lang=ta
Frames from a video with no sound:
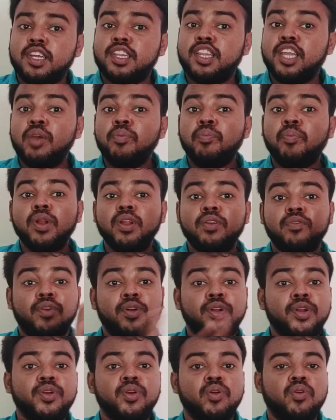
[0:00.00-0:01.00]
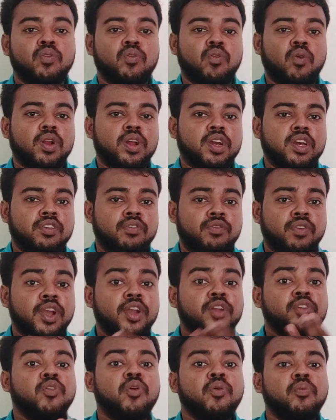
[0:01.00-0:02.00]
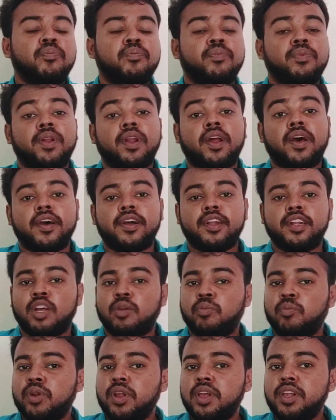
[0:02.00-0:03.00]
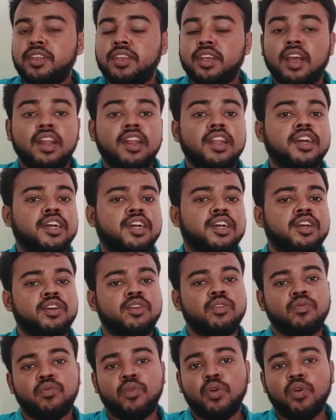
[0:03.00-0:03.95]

இதே போல் வீடியோ உங்களுக்கு வேணும் அப்படின்னா நம்முடைய சேனலுக்கு